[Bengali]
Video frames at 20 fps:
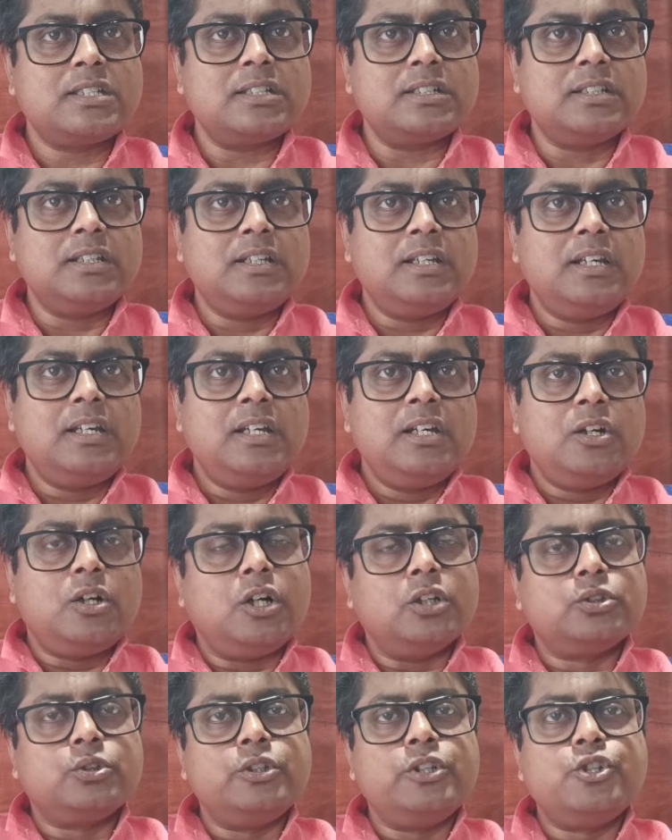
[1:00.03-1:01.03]
আছে
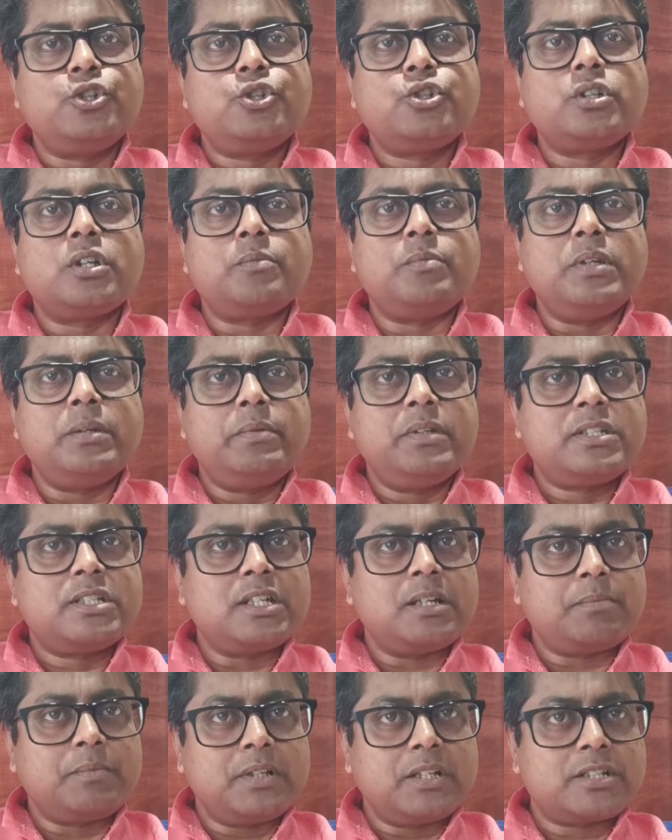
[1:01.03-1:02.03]
হয়তো ঈশ্বর ভেবেছে
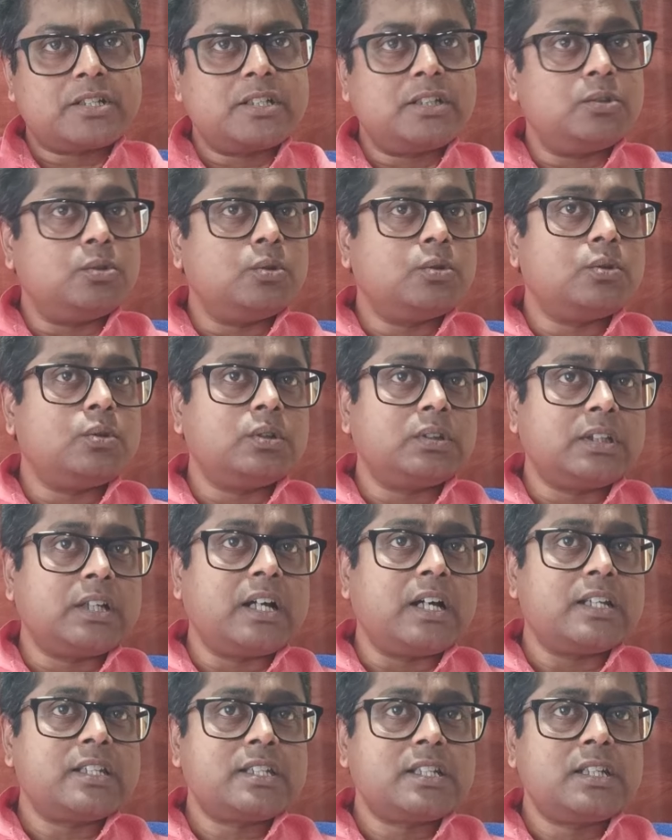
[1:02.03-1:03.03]
আপনার সেই দক্ষতা
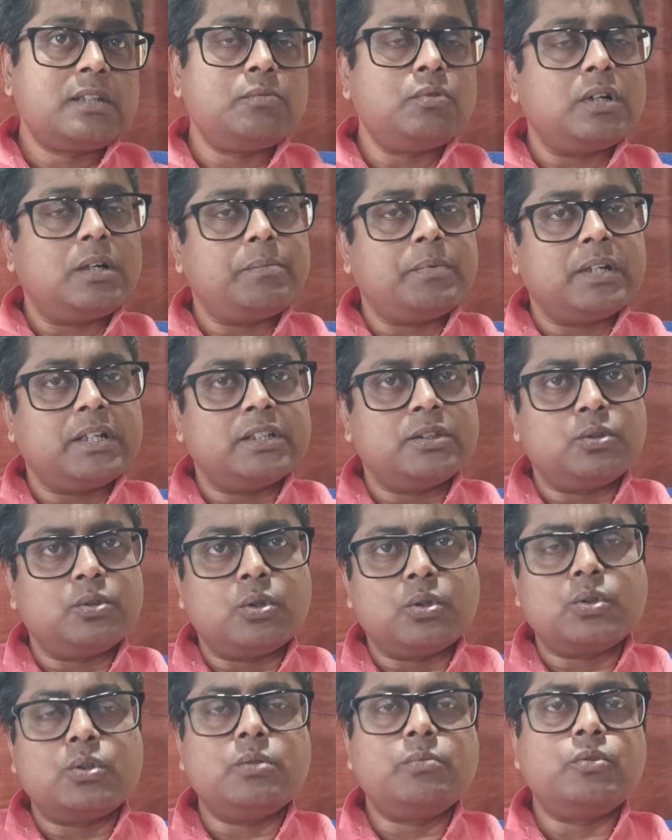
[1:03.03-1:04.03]
আছে এবং আপনাকে
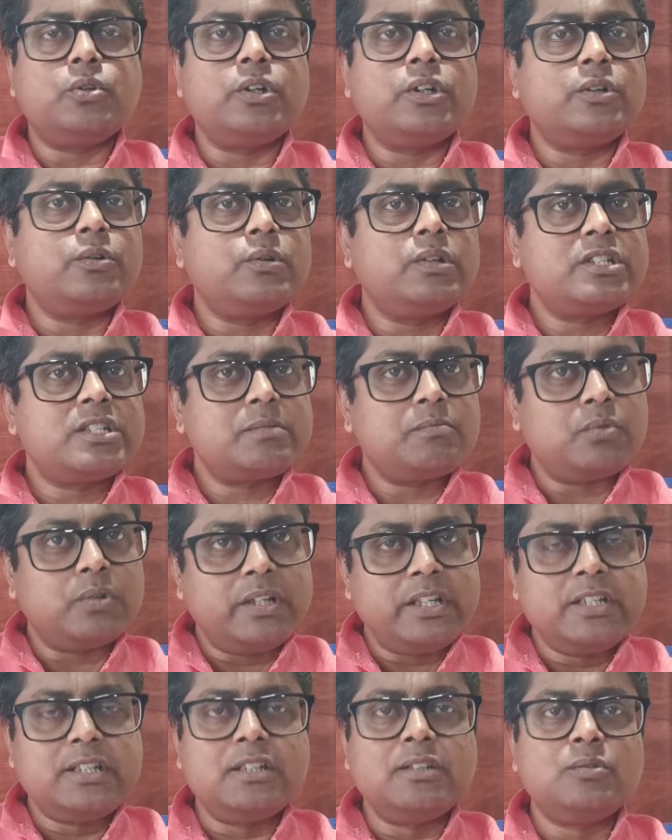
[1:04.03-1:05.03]
দক্ষ মনে করেছে
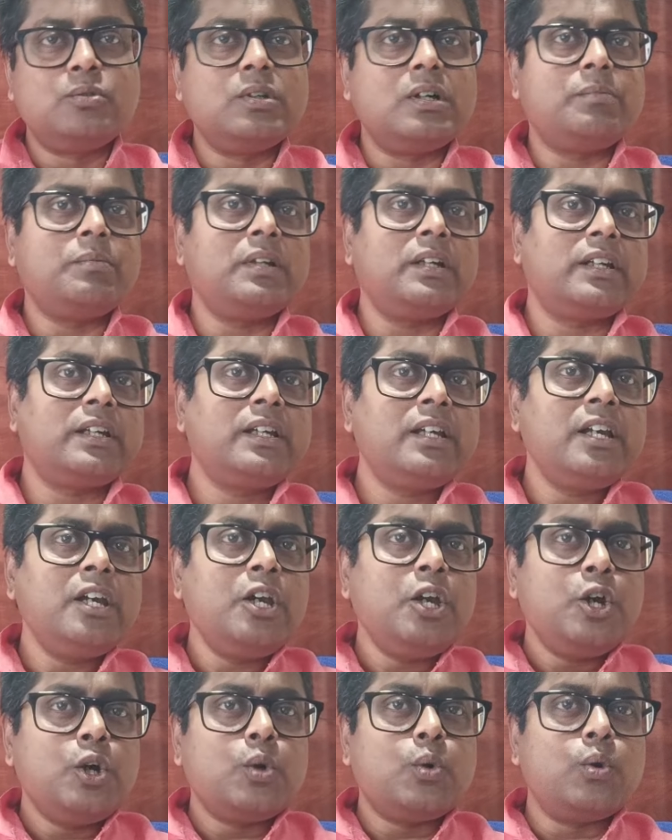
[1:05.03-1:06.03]
বলেই কিন্তু আপনাকে
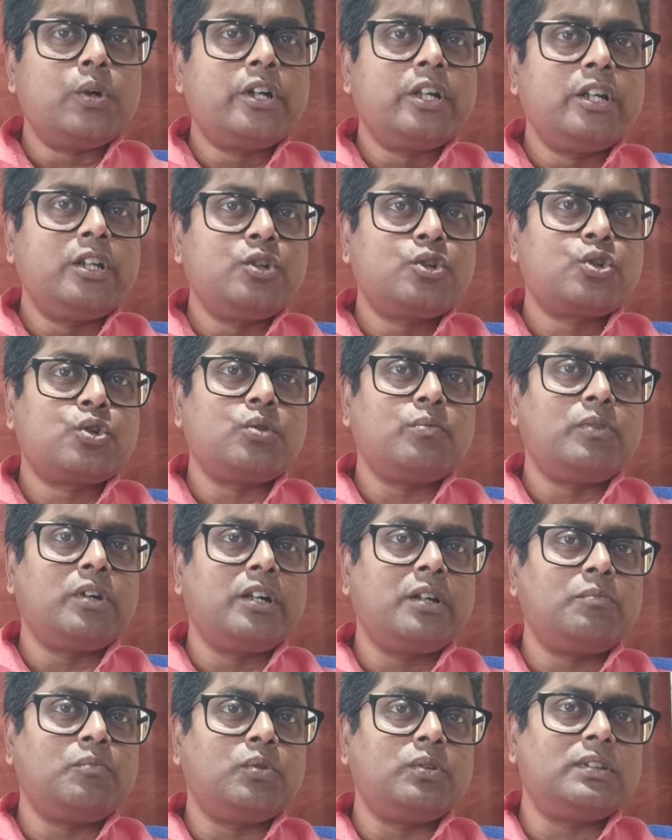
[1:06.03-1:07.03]
কঠিন
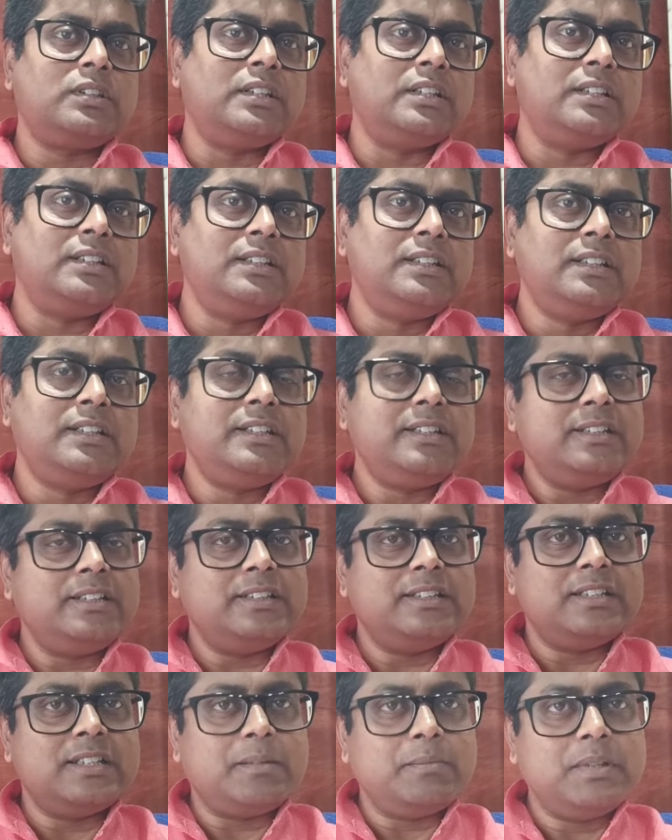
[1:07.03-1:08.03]
সময়ের মধ্যে দিয়ে
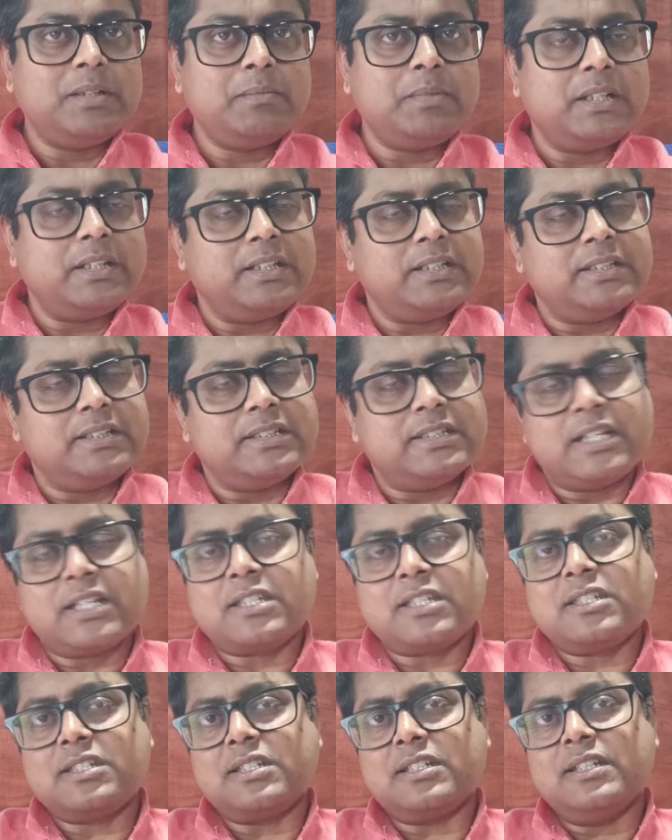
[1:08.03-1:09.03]
নিয়ে যাবে বা নিয়ে
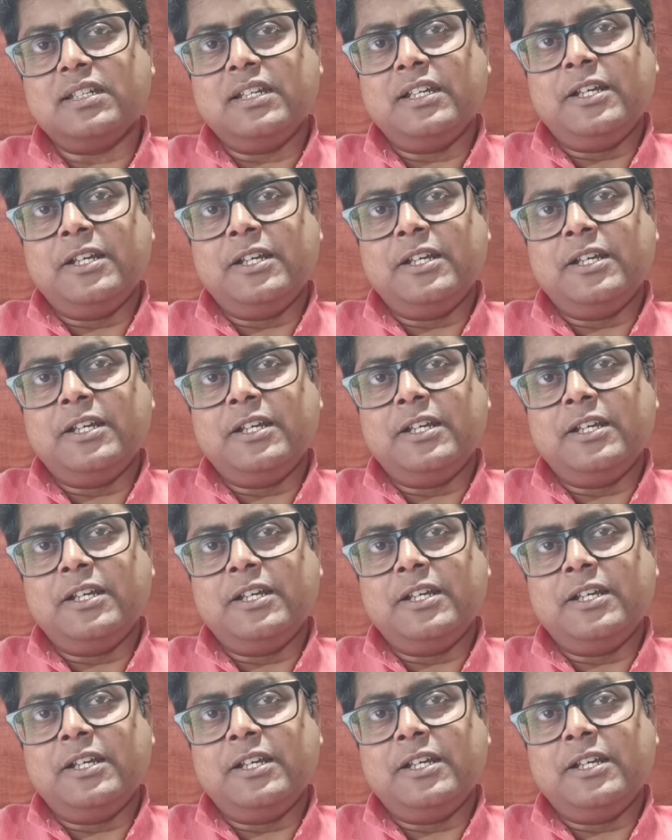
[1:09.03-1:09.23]
যাচ্ছে